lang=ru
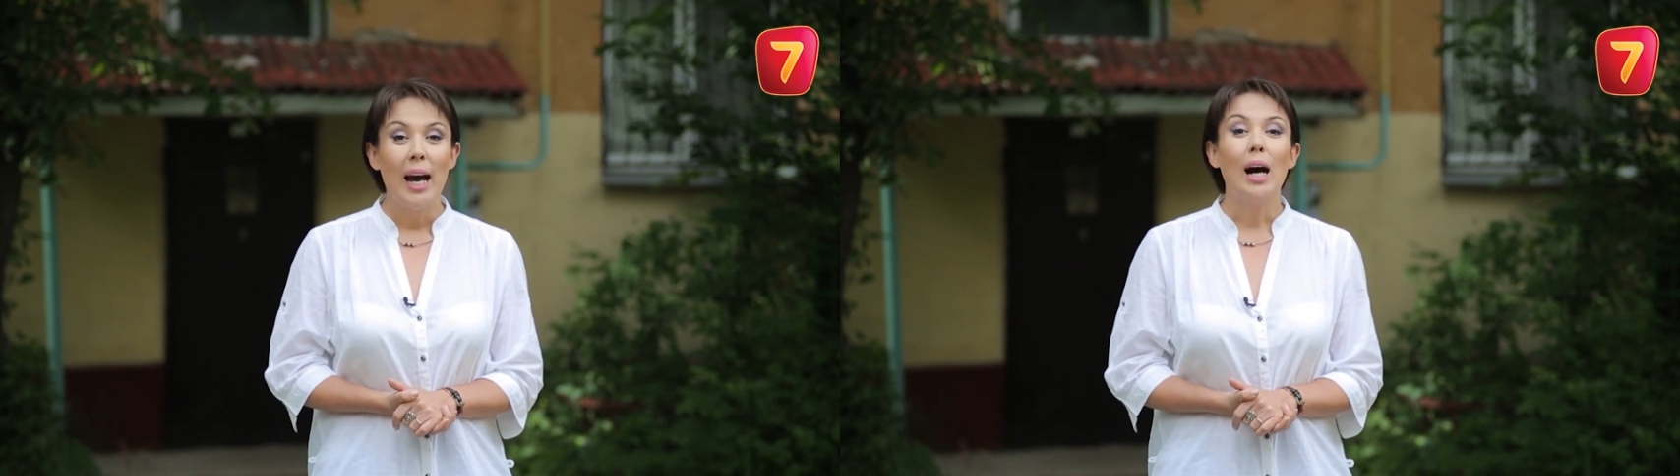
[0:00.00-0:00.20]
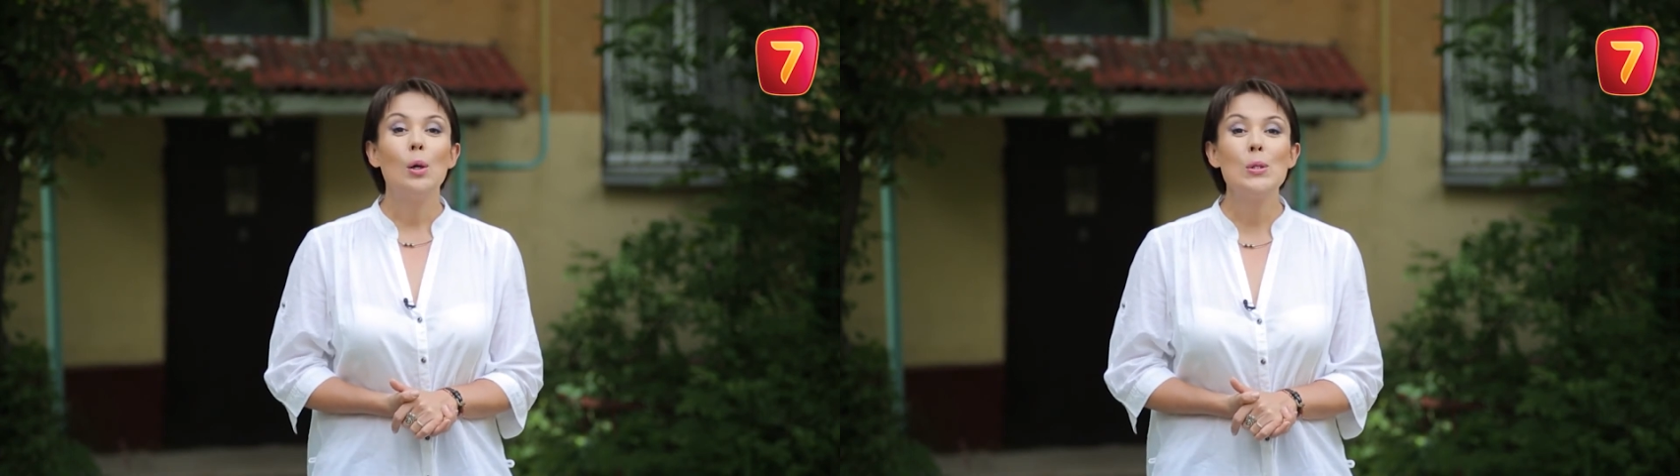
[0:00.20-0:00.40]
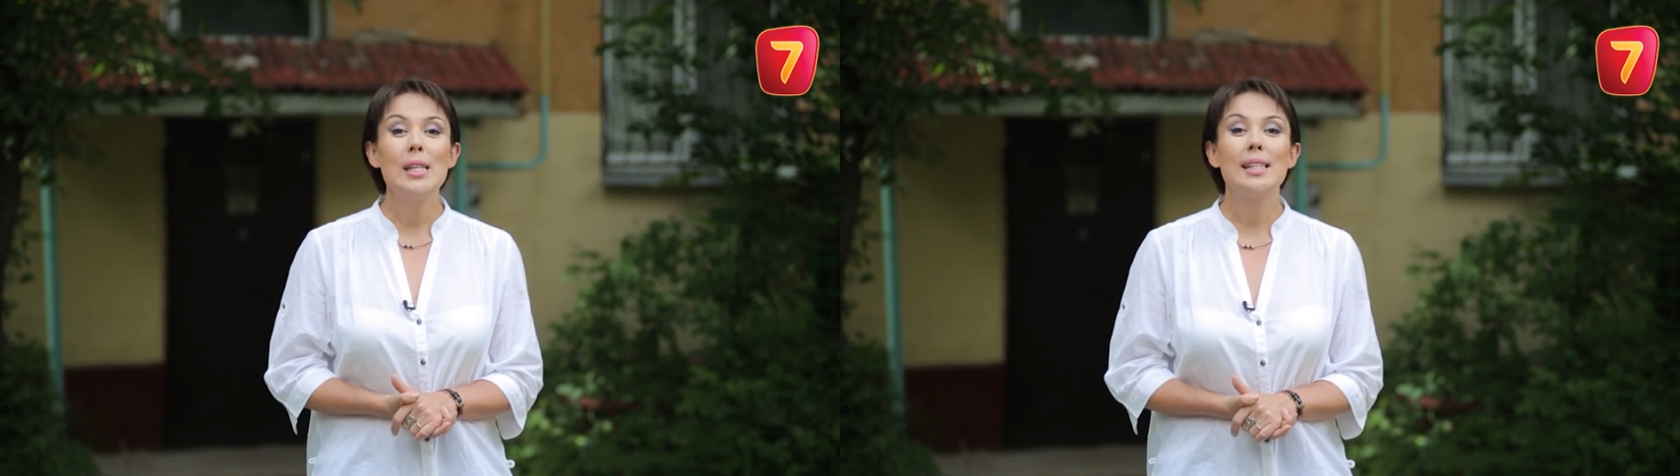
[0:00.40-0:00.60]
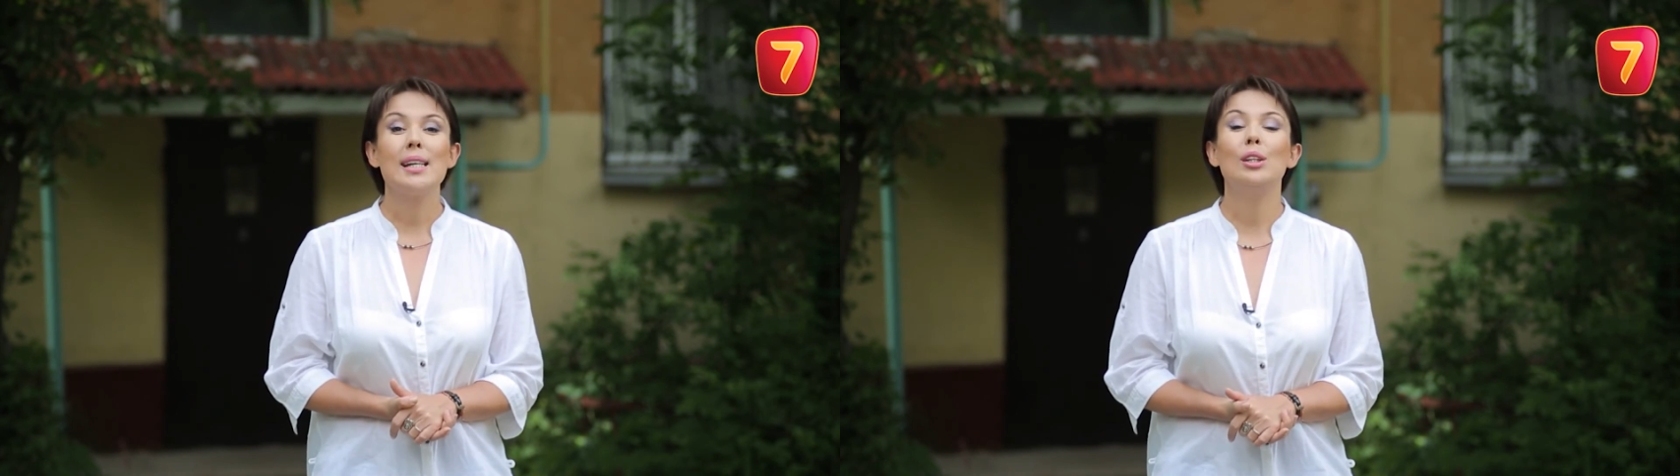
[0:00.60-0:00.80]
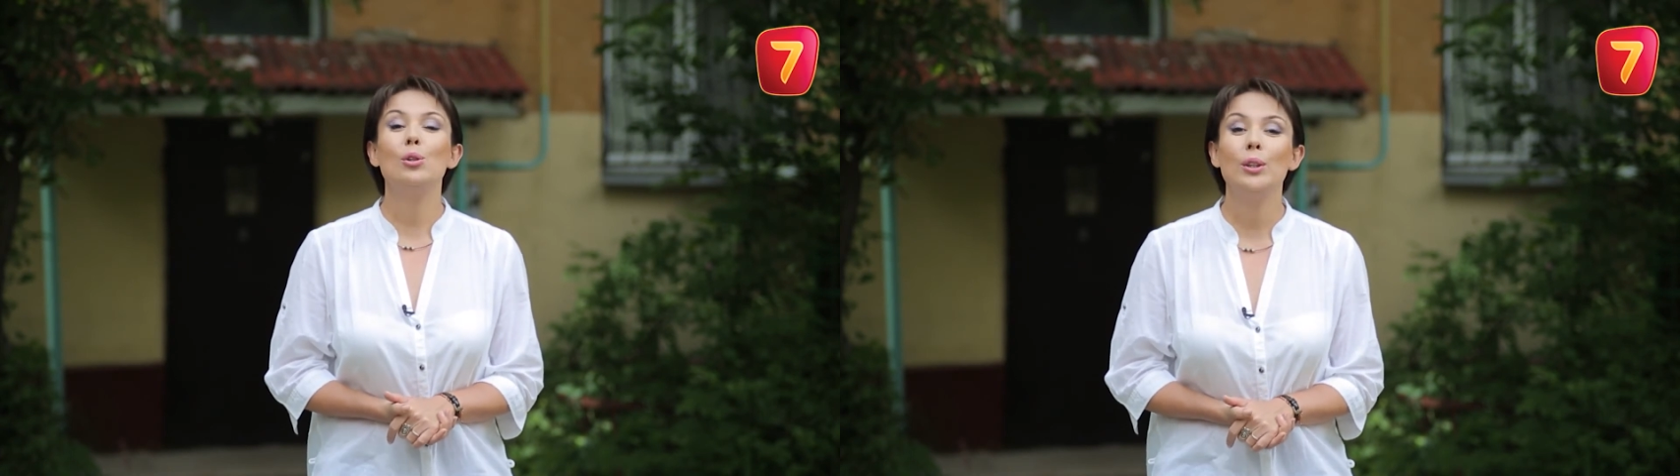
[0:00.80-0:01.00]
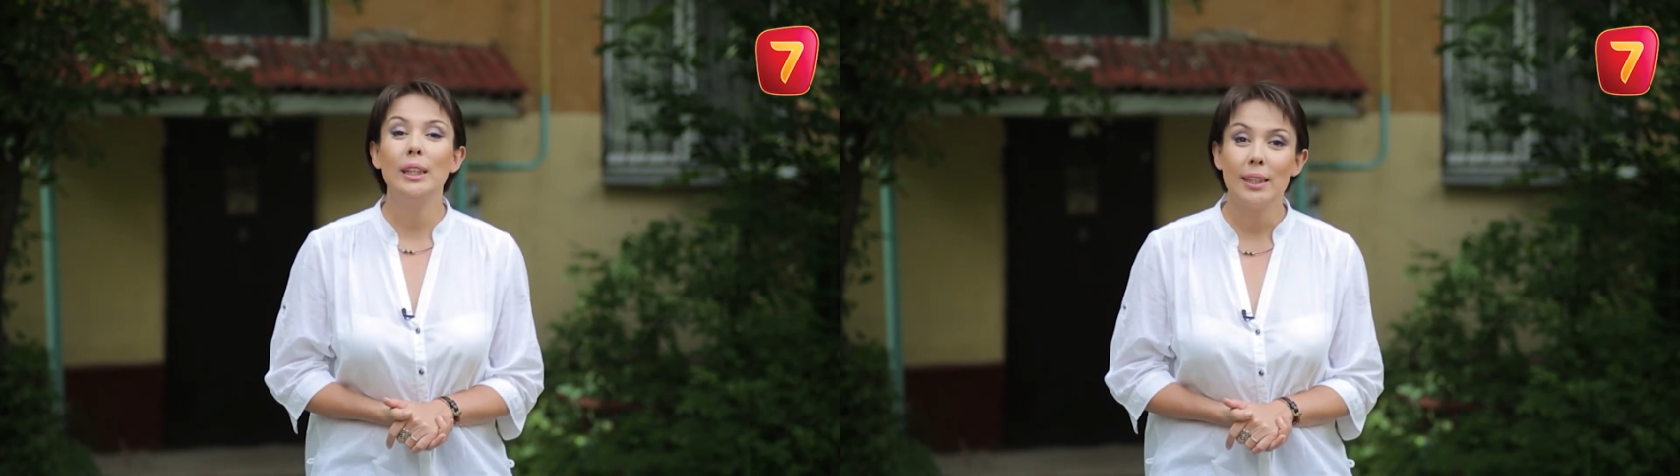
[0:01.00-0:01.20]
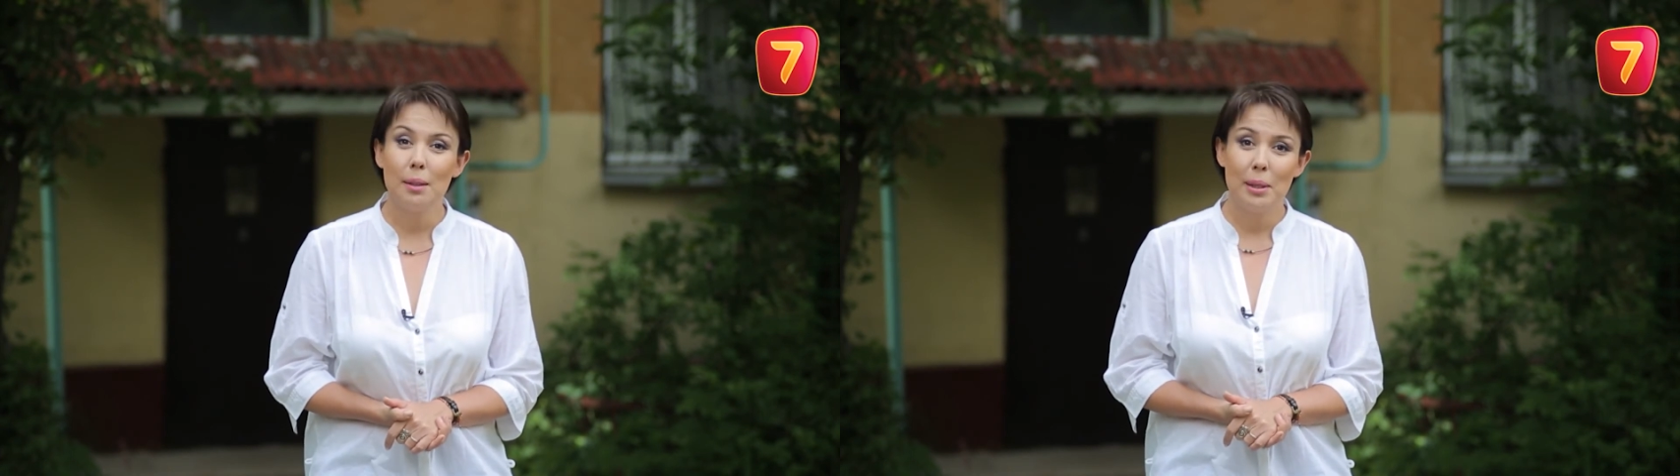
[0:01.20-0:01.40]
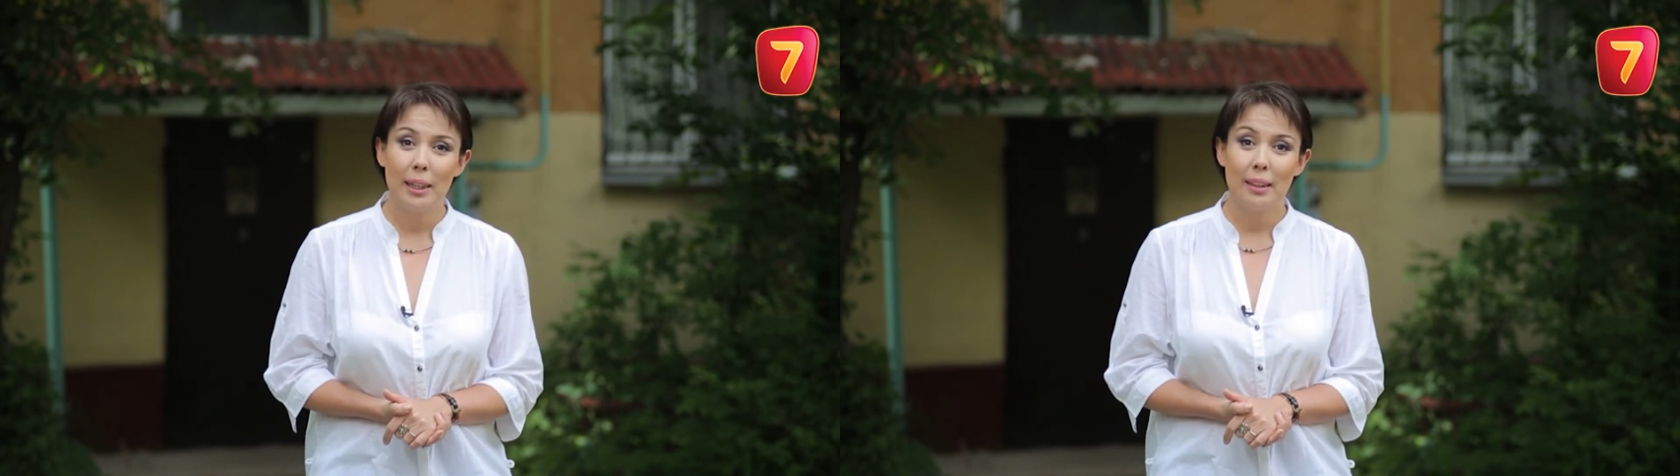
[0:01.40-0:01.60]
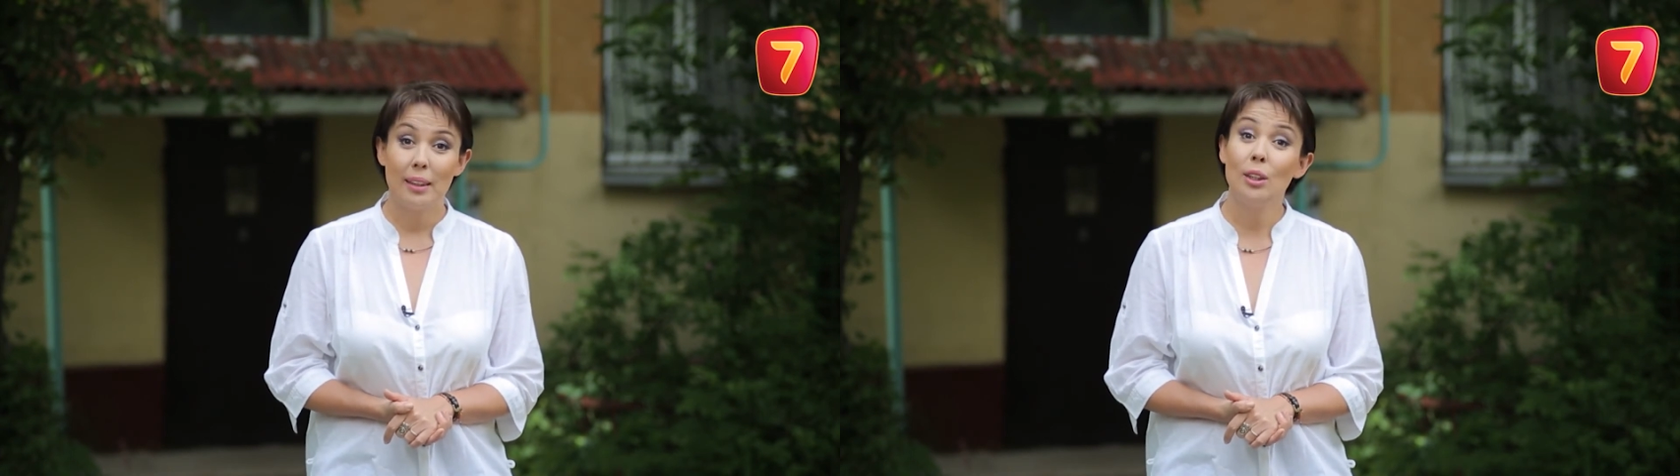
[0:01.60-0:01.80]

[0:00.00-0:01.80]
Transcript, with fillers: А узнать о других ребятах,